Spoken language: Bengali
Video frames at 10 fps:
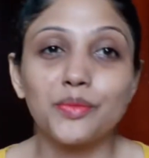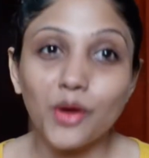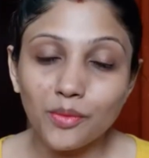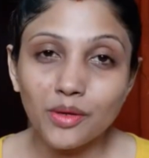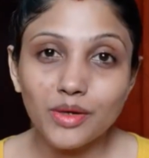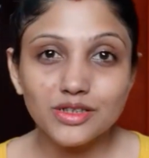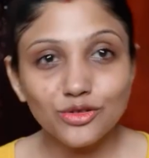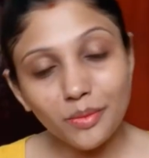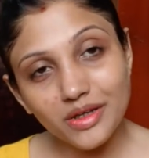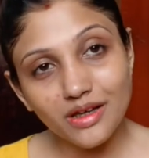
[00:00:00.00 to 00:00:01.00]
প্রবলেম আছে তো
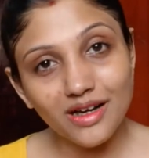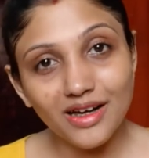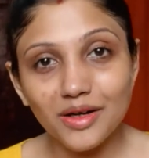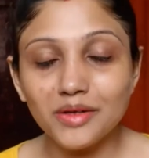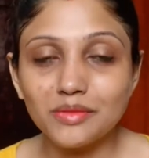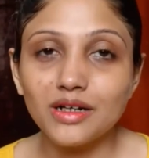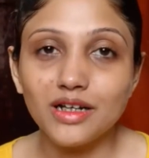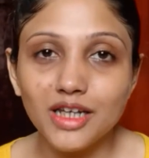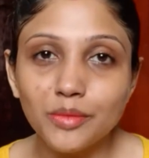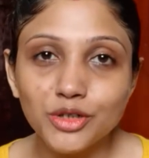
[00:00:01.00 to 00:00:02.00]
আমি
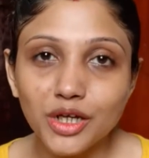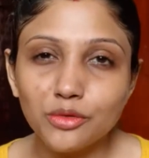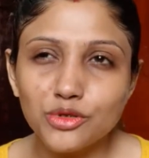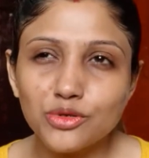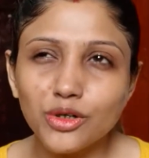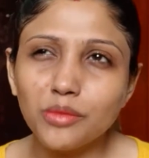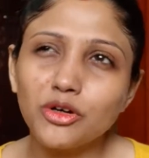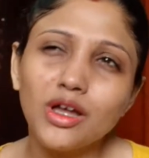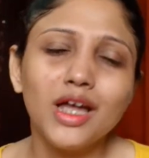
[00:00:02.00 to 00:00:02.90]
লেবুটা ইউজ করি এবং